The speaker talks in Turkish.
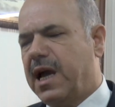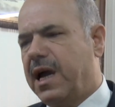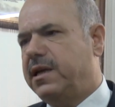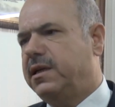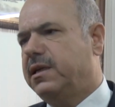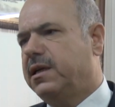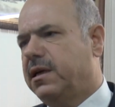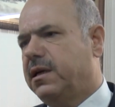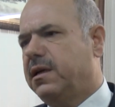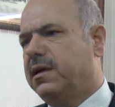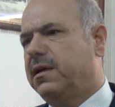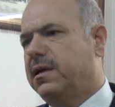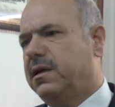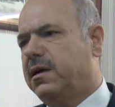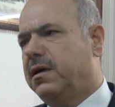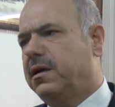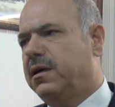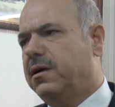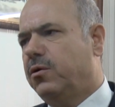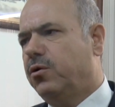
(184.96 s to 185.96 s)
aynı e,
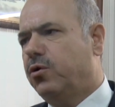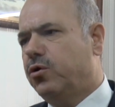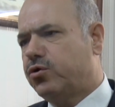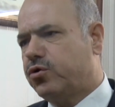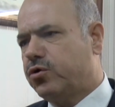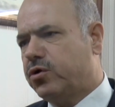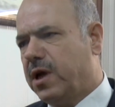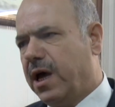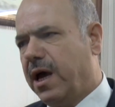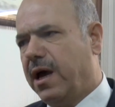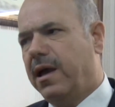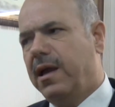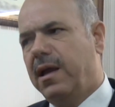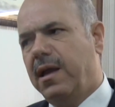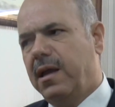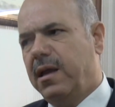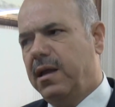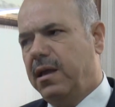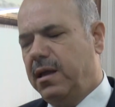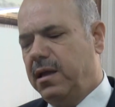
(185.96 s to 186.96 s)
ölçüde
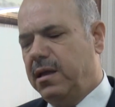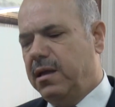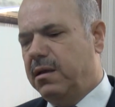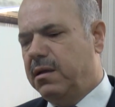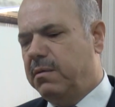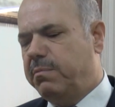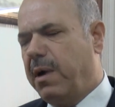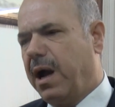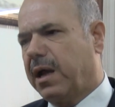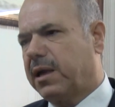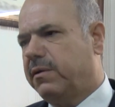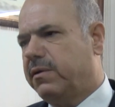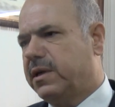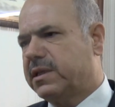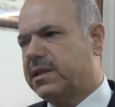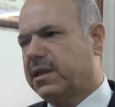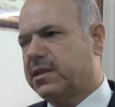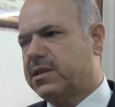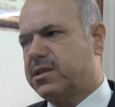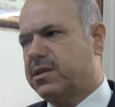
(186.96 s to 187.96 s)
e, baklava
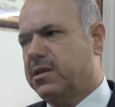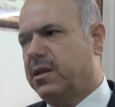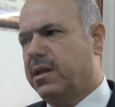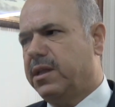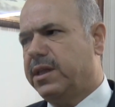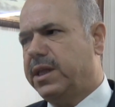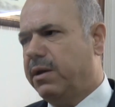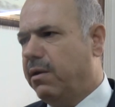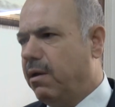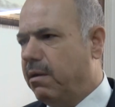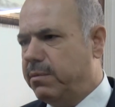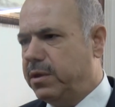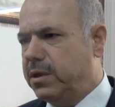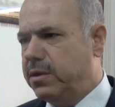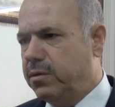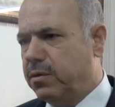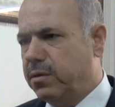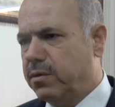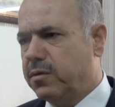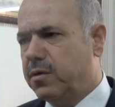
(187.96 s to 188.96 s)
satışlarına devam
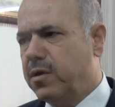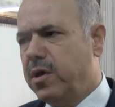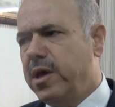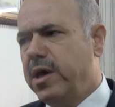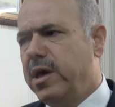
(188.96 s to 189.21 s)
ediyor.